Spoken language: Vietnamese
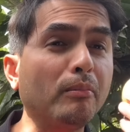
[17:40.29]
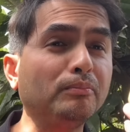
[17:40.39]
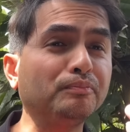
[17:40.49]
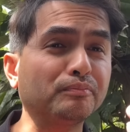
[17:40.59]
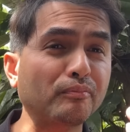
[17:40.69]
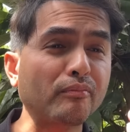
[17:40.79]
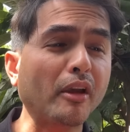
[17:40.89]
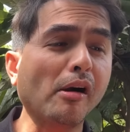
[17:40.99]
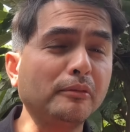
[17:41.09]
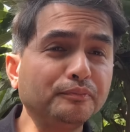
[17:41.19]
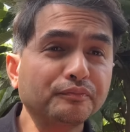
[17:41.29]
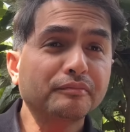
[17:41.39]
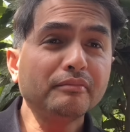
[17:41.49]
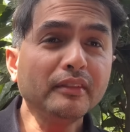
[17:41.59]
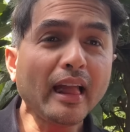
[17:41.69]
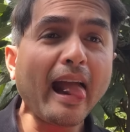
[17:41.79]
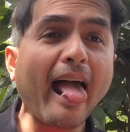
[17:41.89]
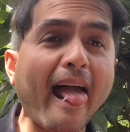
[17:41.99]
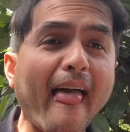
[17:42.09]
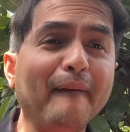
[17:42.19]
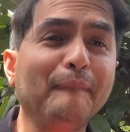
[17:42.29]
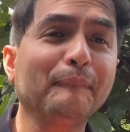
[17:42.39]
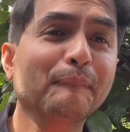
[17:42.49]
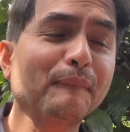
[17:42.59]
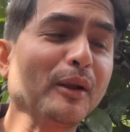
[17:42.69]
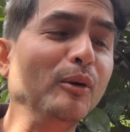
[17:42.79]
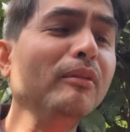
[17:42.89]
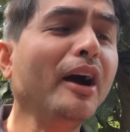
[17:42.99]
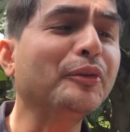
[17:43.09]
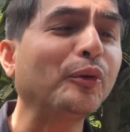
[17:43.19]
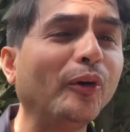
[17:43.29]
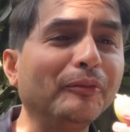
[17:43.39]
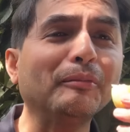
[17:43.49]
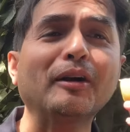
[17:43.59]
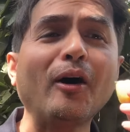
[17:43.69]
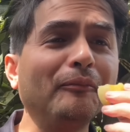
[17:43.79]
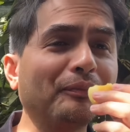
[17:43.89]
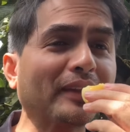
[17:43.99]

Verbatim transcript: Ừ. À, cũng hơi chua nhưng mà ngon.